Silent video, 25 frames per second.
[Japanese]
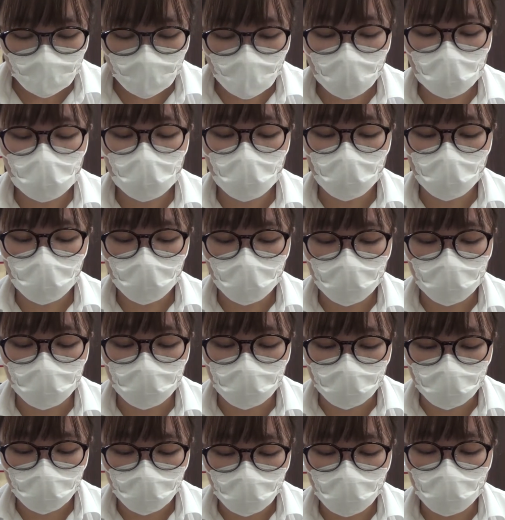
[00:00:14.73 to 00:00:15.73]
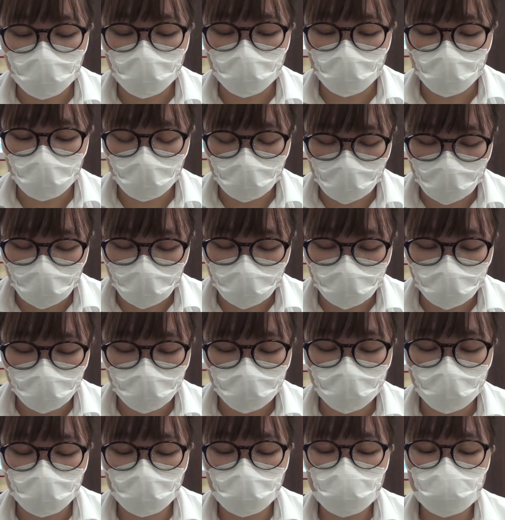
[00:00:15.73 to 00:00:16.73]
赤青緑黄色
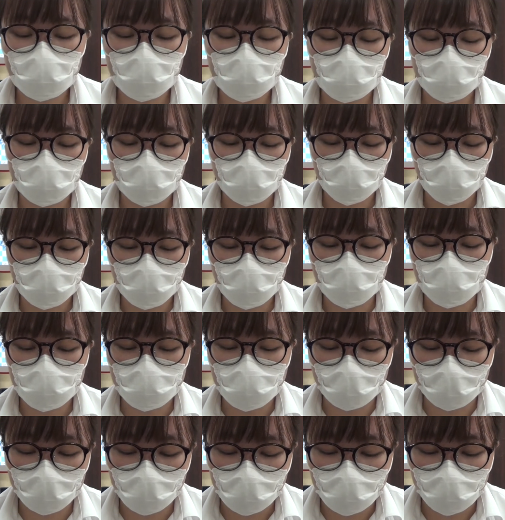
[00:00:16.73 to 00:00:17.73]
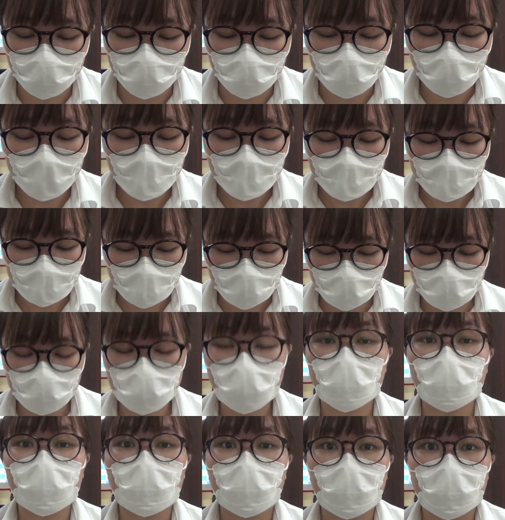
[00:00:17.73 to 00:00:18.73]
私たちの見る世界にはたく
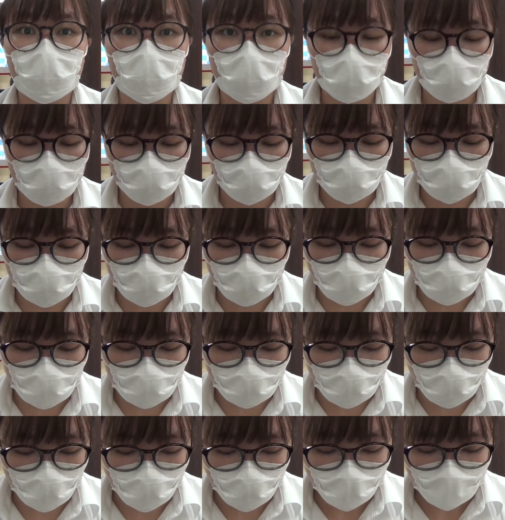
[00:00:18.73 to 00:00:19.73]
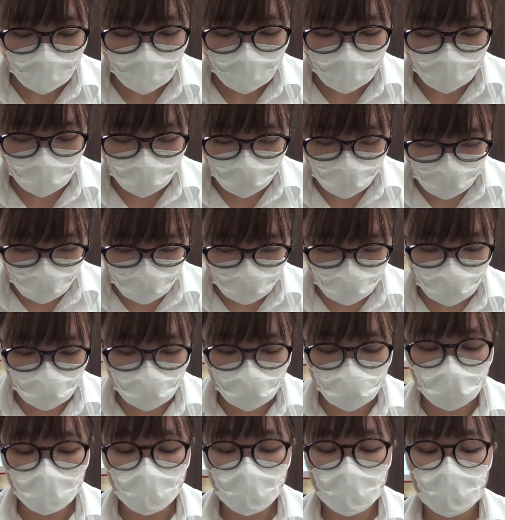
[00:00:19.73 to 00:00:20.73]
さんの色が存在していま
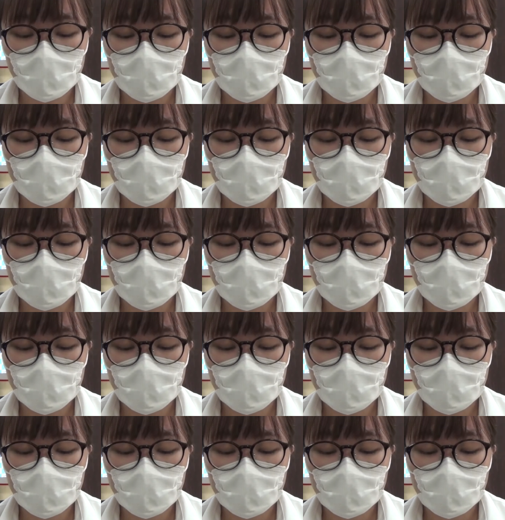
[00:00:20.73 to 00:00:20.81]
す